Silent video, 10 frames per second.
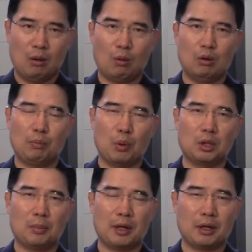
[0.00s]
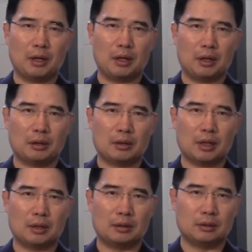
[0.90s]
오늘 보디발의
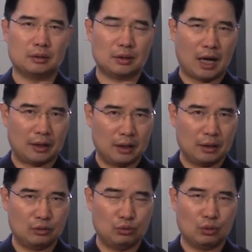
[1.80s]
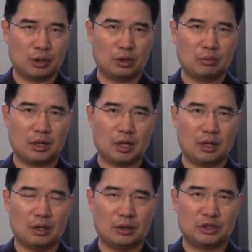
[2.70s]
그러한 아내의 유혹이 너무나
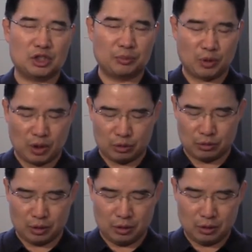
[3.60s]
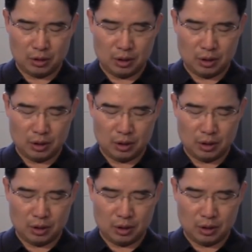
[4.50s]
어, 집요하고요.